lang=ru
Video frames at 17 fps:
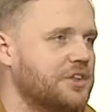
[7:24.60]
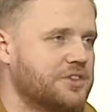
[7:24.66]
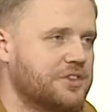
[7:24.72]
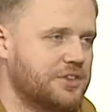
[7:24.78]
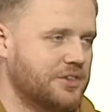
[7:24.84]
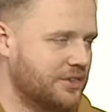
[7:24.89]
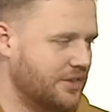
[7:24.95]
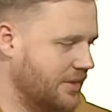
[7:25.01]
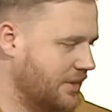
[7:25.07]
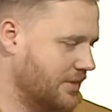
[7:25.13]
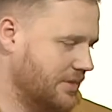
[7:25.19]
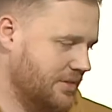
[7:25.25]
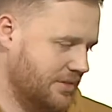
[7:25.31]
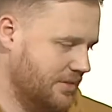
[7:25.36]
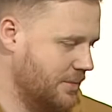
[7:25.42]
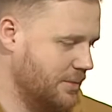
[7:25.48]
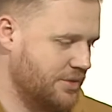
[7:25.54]
с половиной,
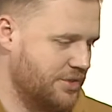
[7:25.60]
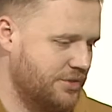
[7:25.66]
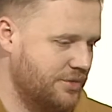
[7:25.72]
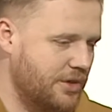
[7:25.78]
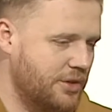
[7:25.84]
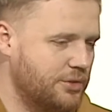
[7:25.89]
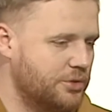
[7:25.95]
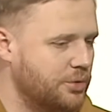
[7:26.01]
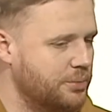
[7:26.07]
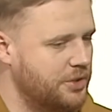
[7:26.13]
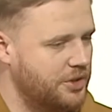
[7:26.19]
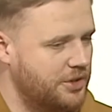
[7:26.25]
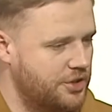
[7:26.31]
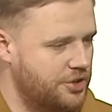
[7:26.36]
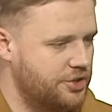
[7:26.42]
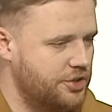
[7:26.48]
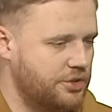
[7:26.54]
да. да называют, уже, но мне
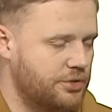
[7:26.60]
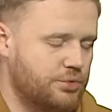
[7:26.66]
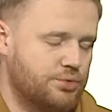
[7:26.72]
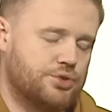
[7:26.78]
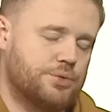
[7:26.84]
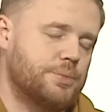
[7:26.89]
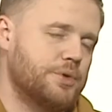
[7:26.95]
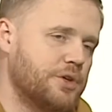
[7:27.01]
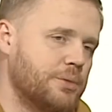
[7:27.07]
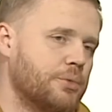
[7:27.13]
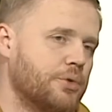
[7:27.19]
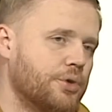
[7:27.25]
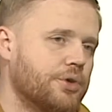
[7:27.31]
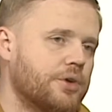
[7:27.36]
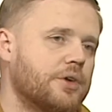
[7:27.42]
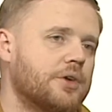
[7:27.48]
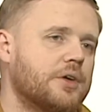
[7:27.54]
кажется, уже это со, уже перебор. сам
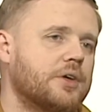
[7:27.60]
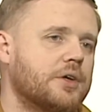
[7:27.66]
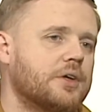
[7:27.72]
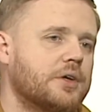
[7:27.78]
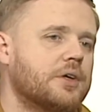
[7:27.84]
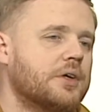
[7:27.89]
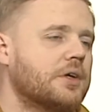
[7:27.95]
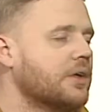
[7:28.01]
штаб ну, Навального. Местный,